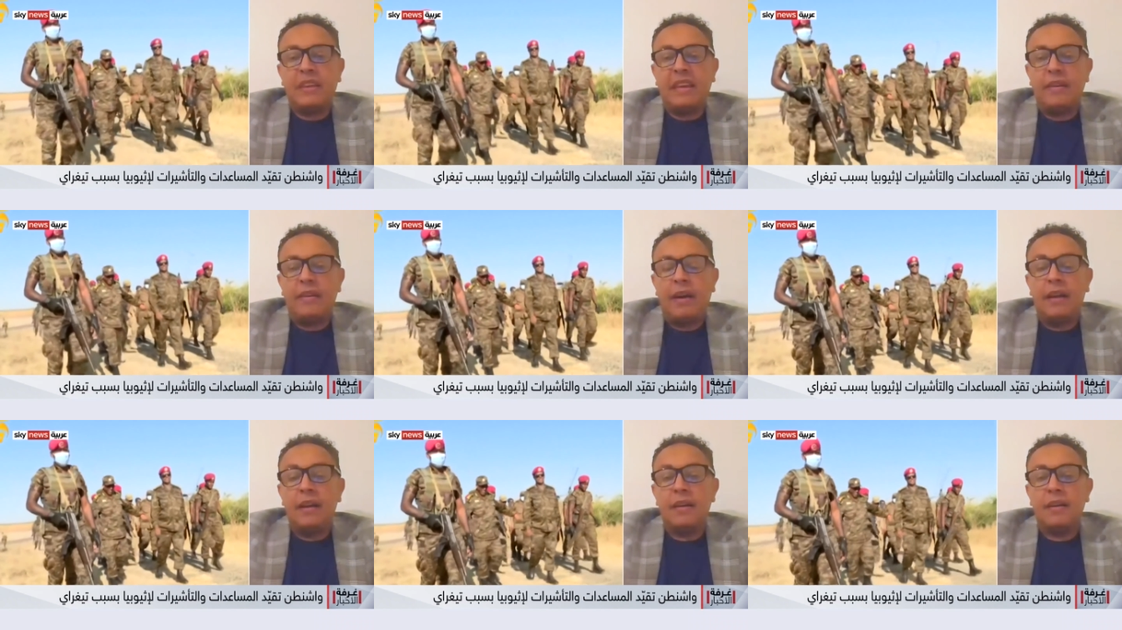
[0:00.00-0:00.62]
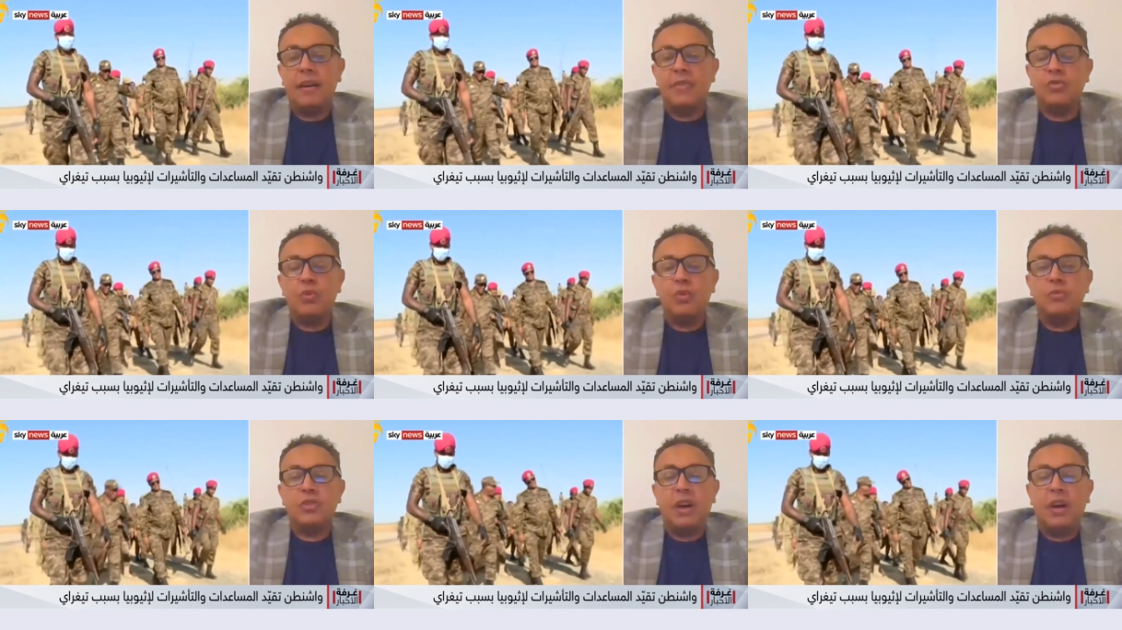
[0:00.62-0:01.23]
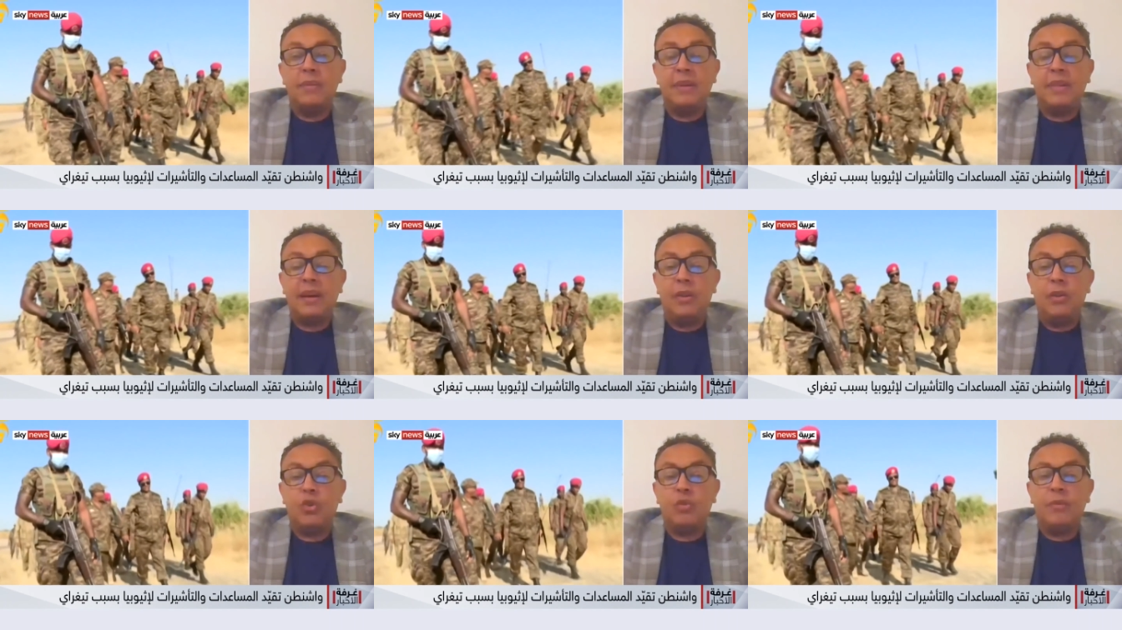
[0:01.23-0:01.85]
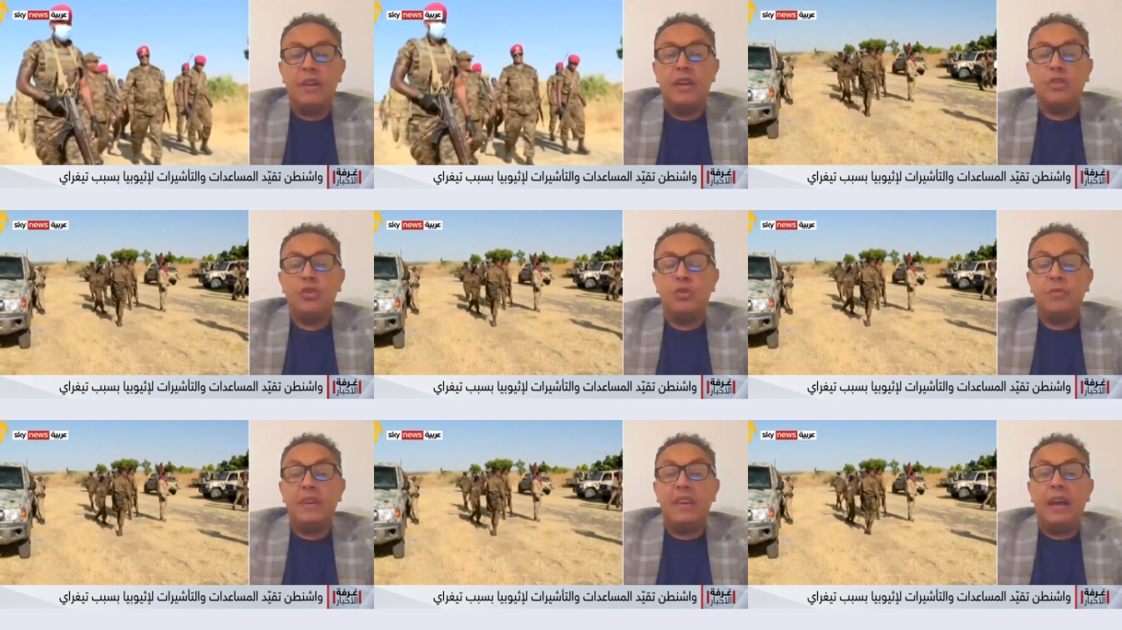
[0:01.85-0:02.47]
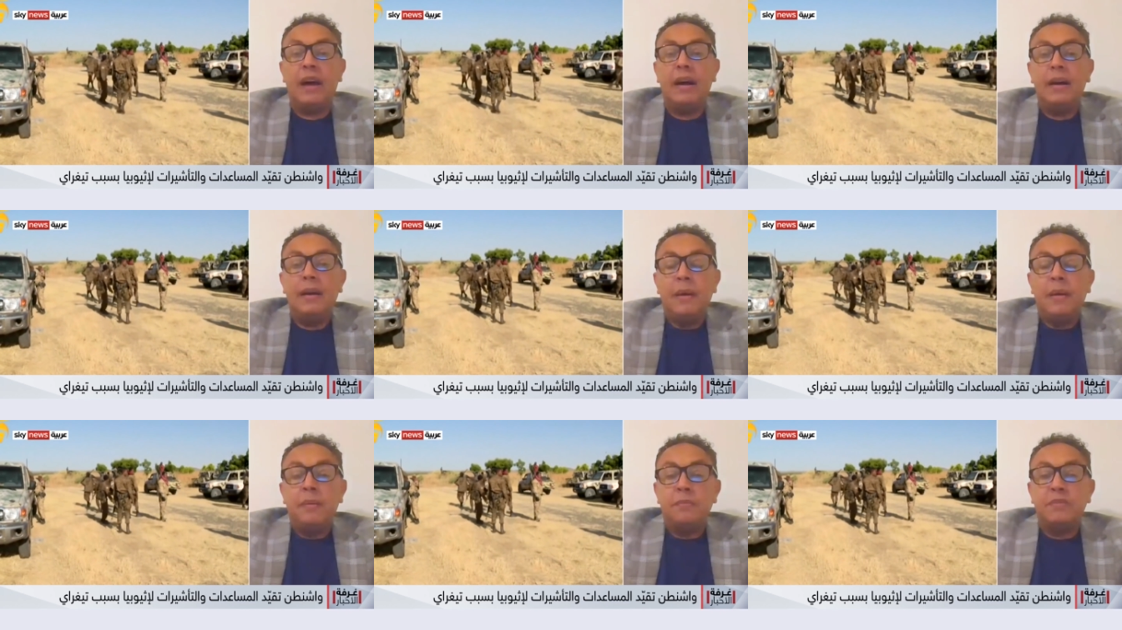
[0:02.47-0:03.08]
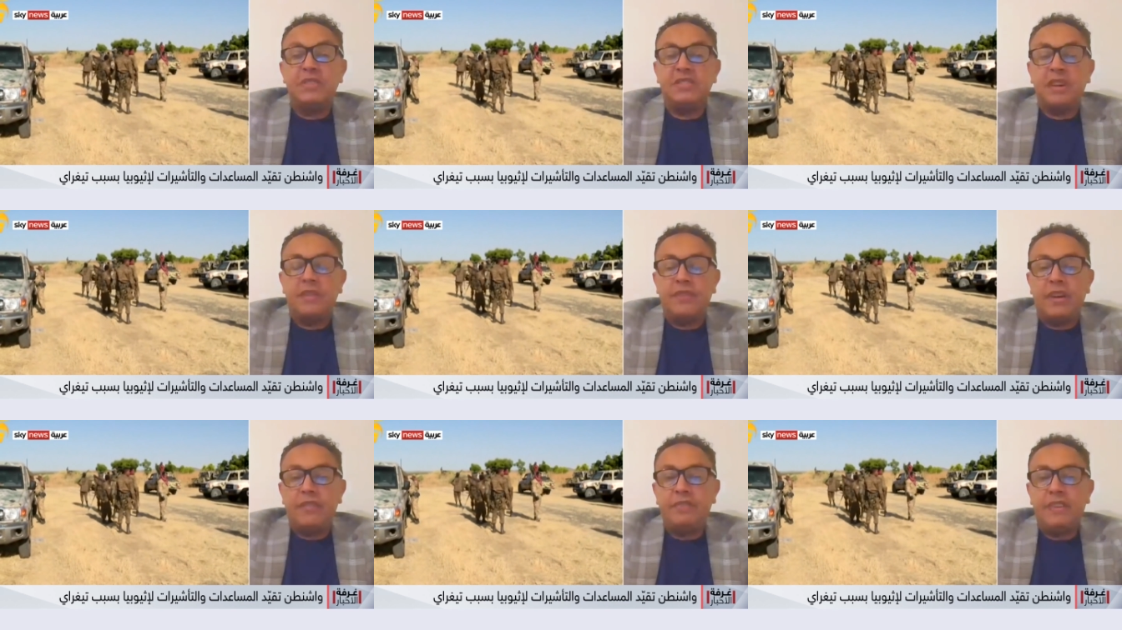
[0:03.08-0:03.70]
على الخط ومطالبتها الحكومه الاثيوبيه بالشفافيه